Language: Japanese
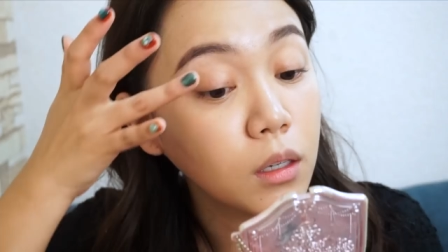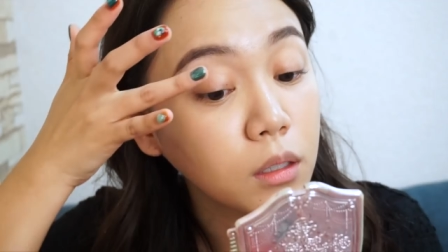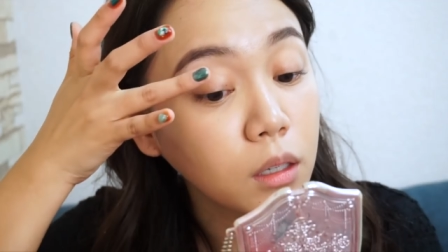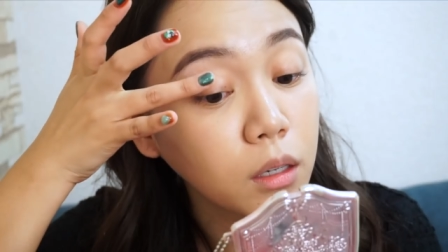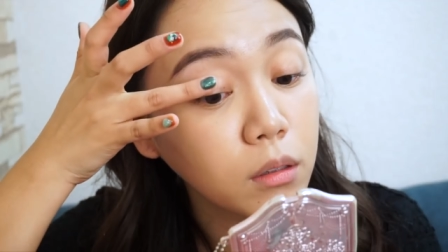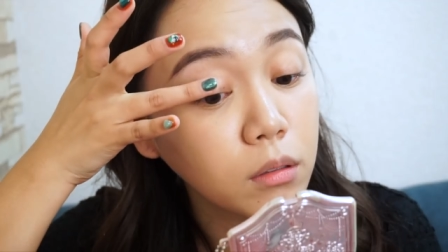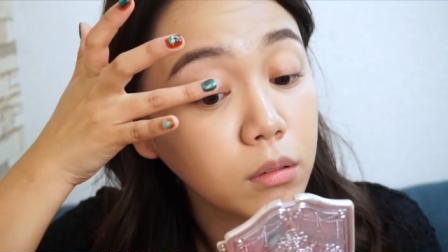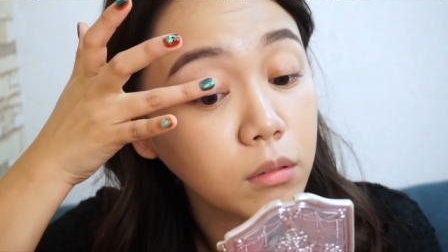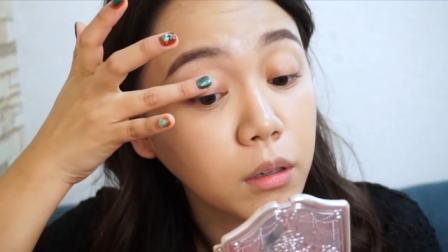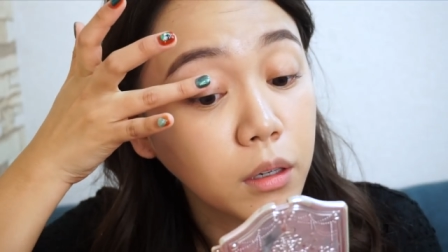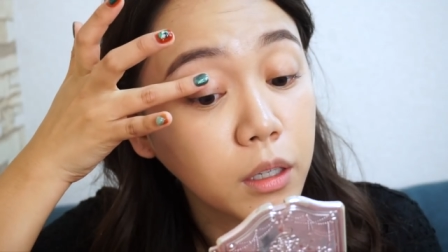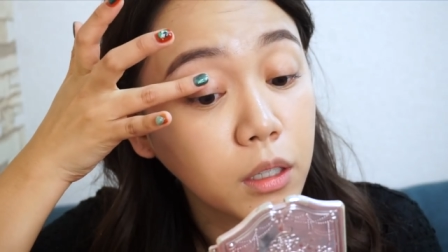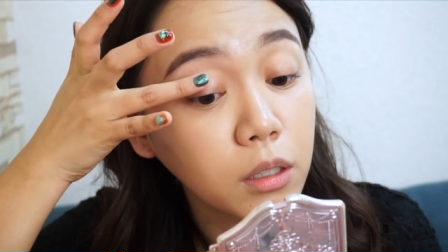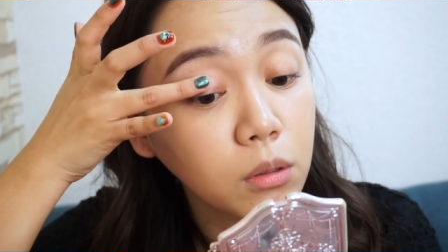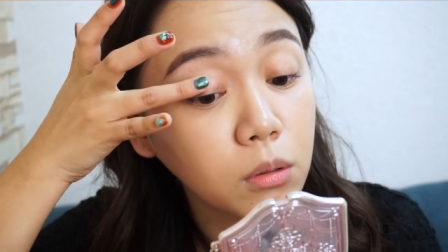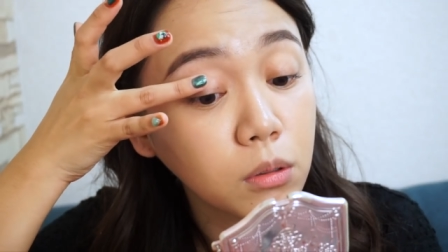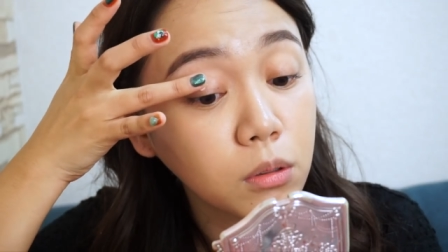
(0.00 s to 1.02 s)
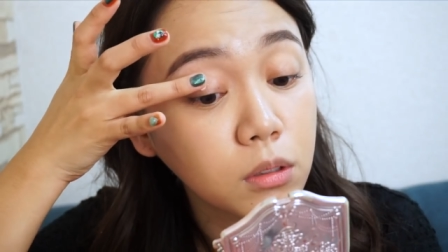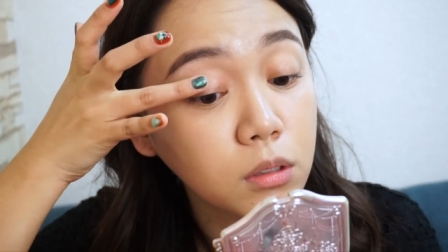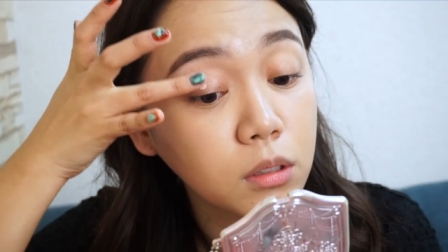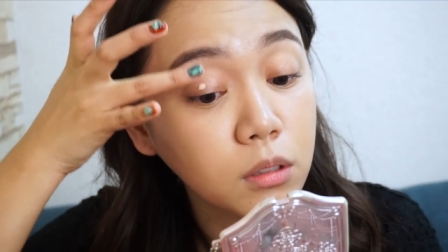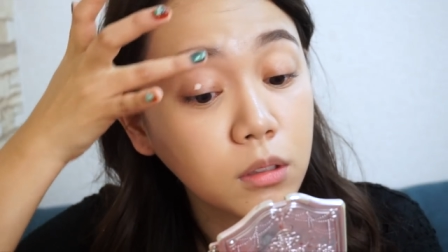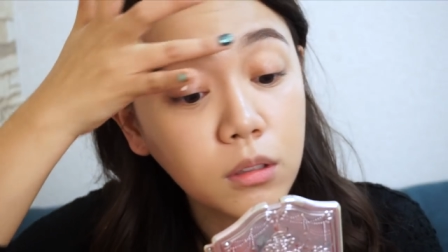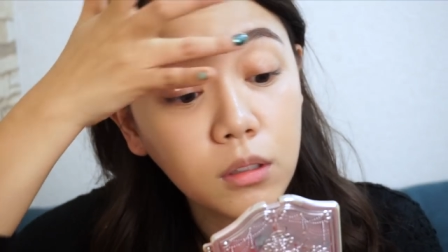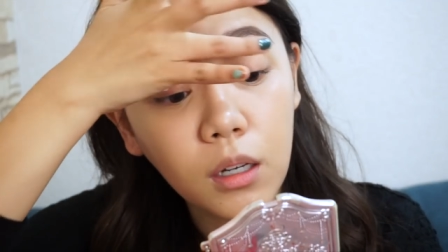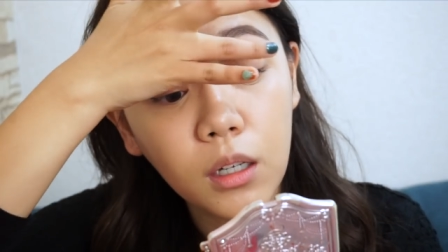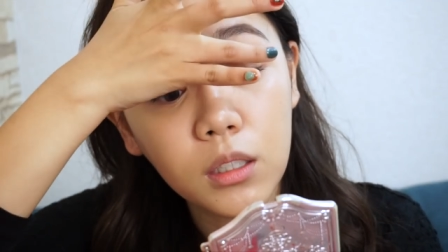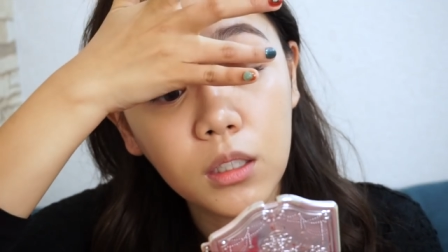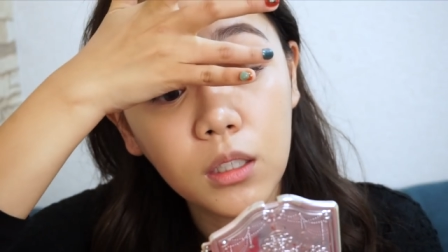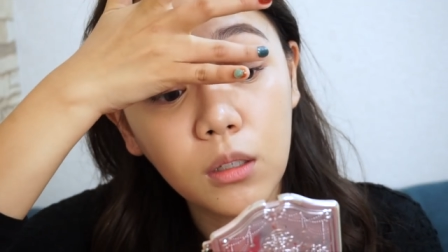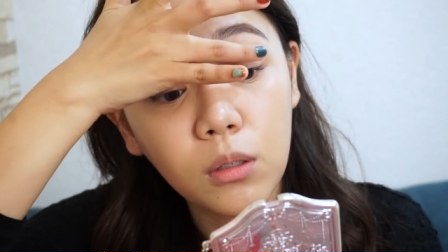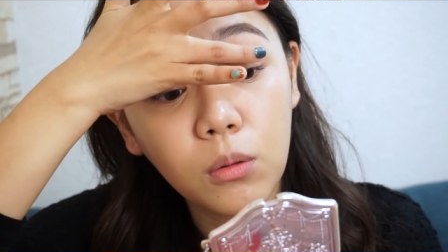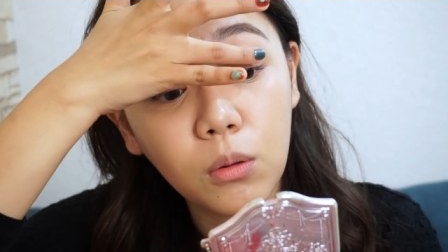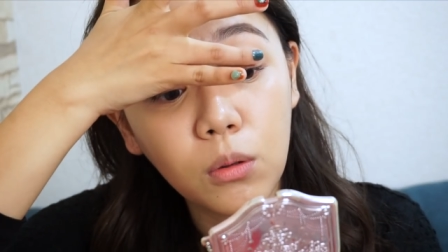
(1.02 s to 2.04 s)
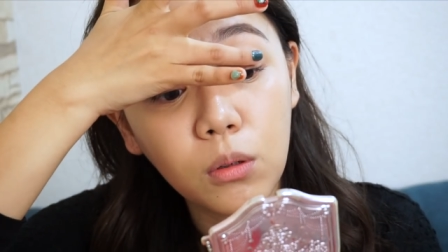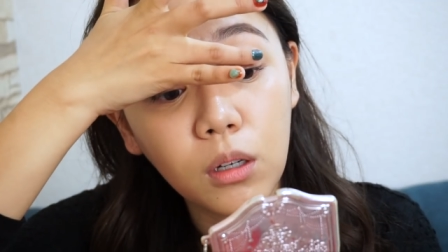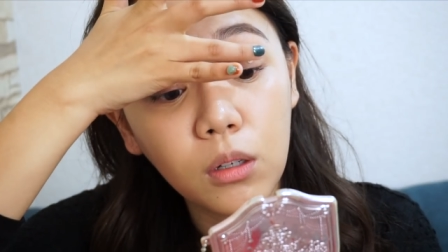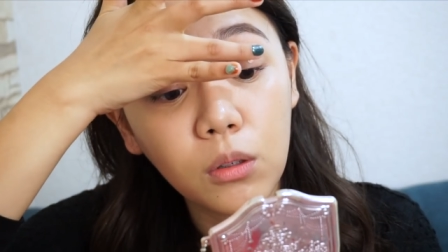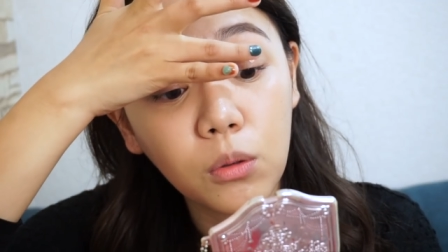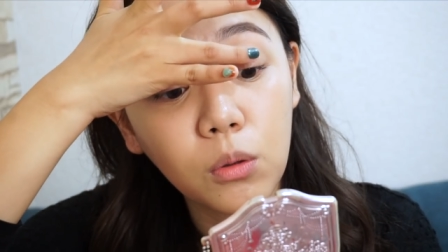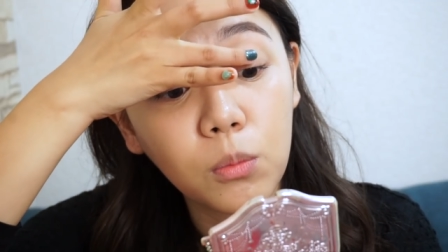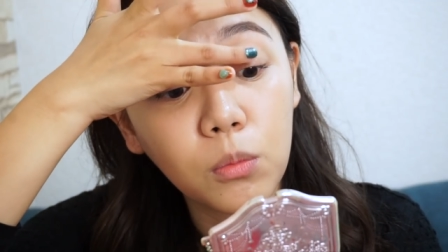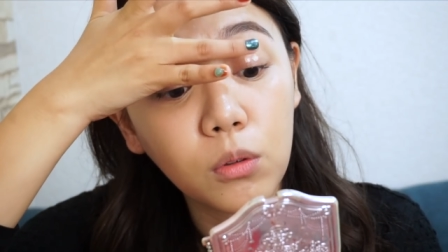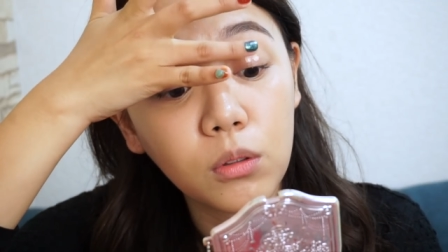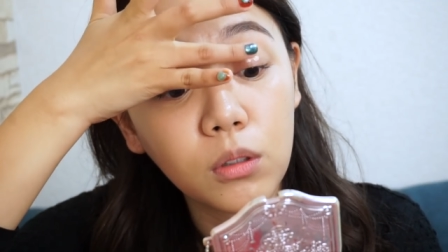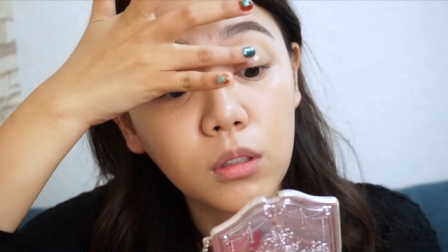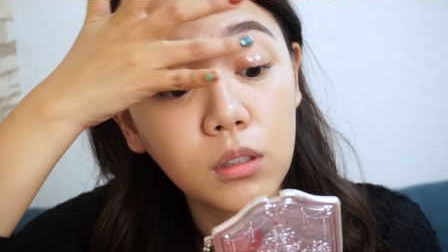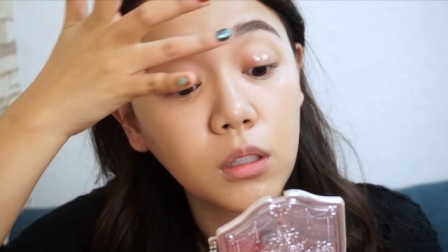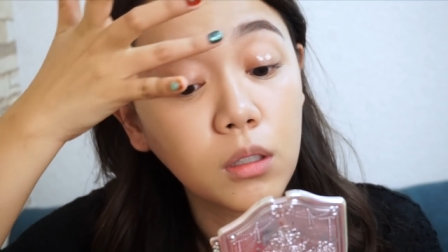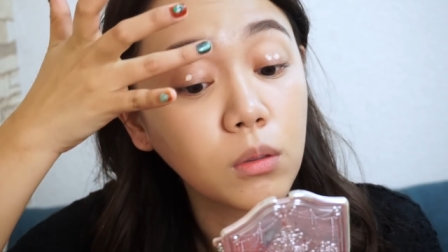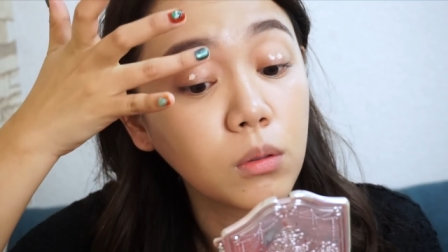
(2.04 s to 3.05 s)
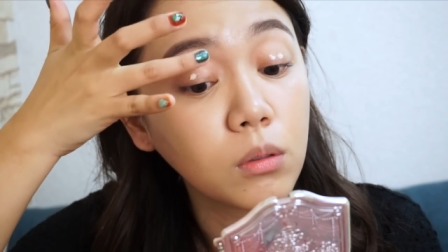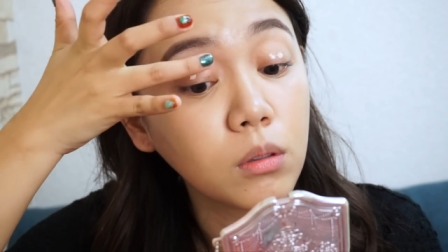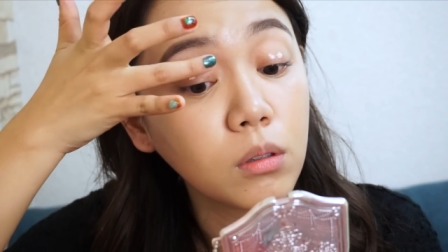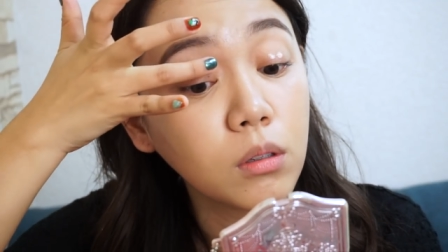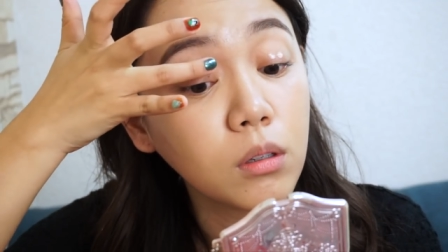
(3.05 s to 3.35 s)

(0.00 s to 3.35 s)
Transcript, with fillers: 台風がきっと通過してる頃だと思うんですけど、ね、